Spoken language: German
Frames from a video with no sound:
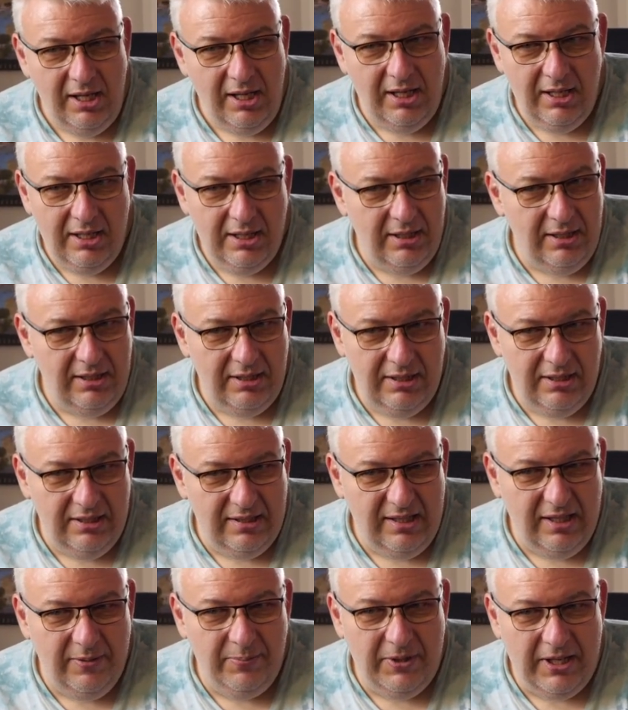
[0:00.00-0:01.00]
Äh,
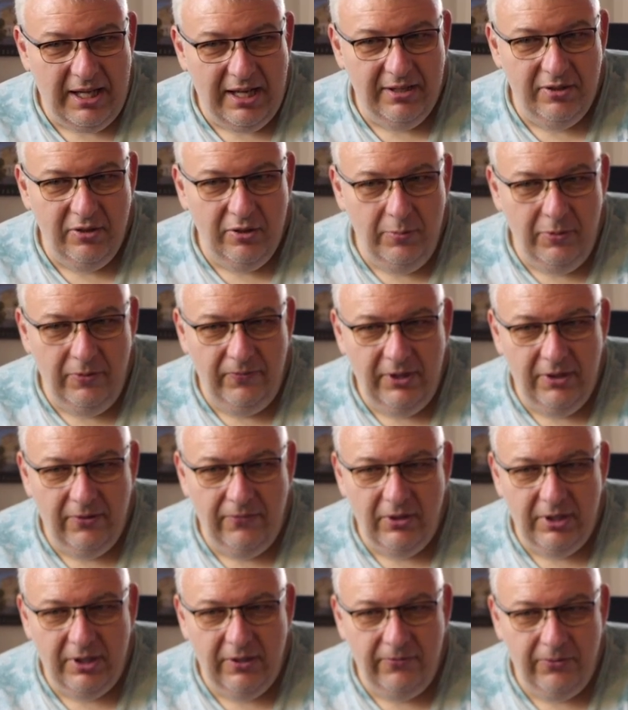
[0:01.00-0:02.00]
es gibt leider immer wieder
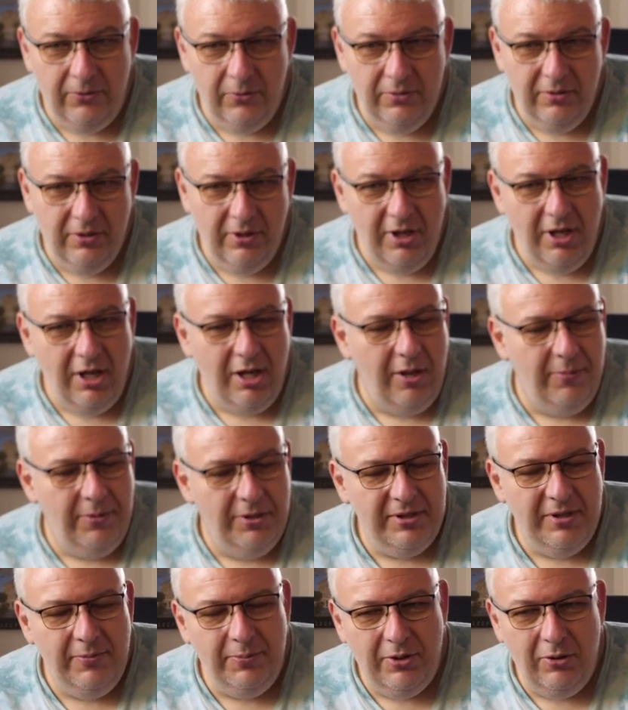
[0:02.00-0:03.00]
Vergiftungen. Aber
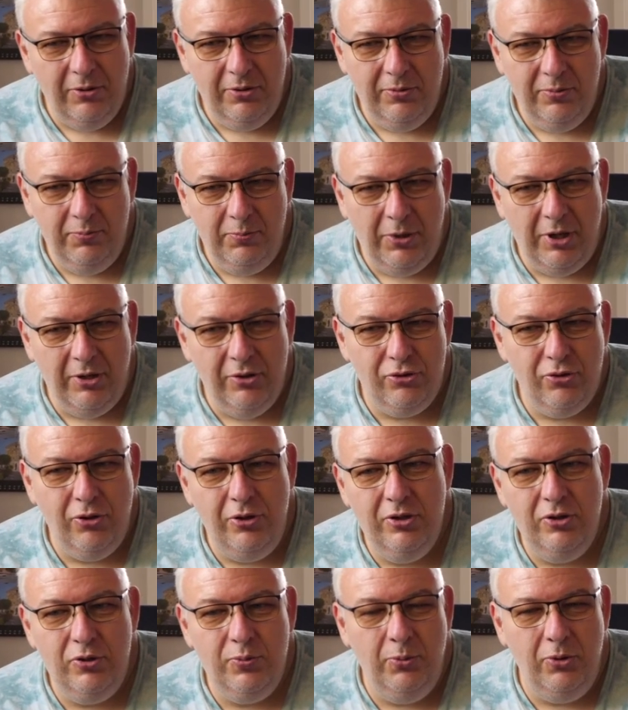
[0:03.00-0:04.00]
es gibt auch ein paar
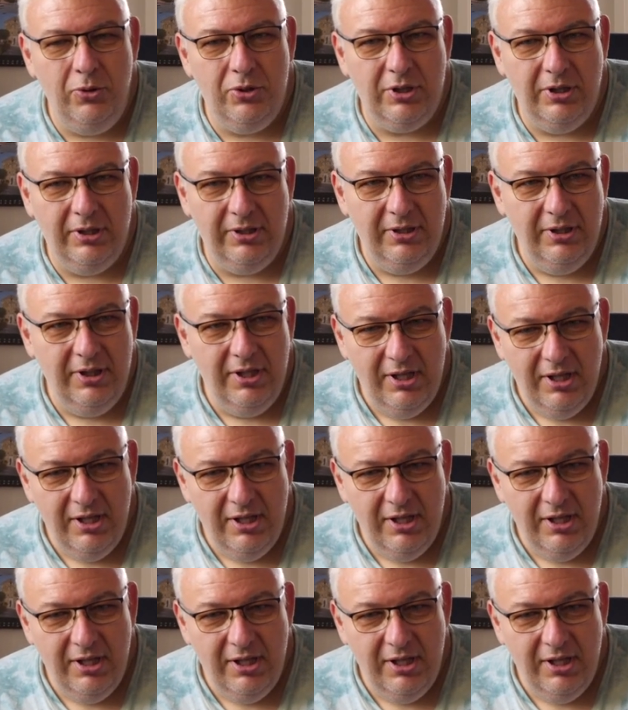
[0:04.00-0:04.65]
schöne Sprüche.